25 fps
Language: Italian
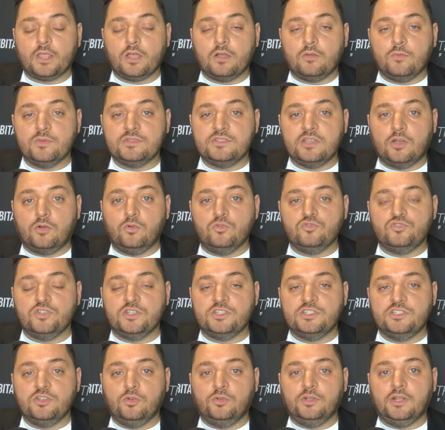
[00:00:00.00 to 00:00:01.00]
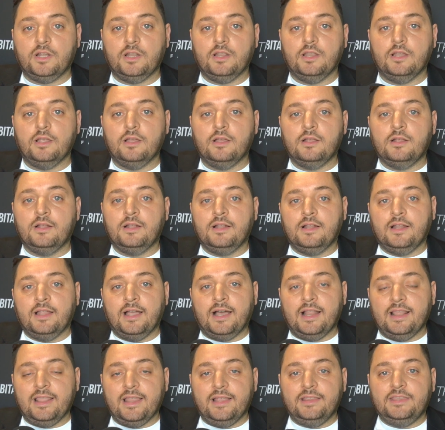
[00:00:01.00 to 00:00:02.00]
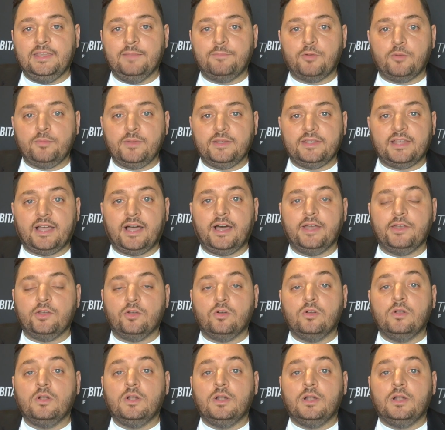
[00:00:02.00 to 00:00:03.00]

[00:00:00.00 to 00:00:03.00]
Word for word: questa concessione al, all'ente proprietario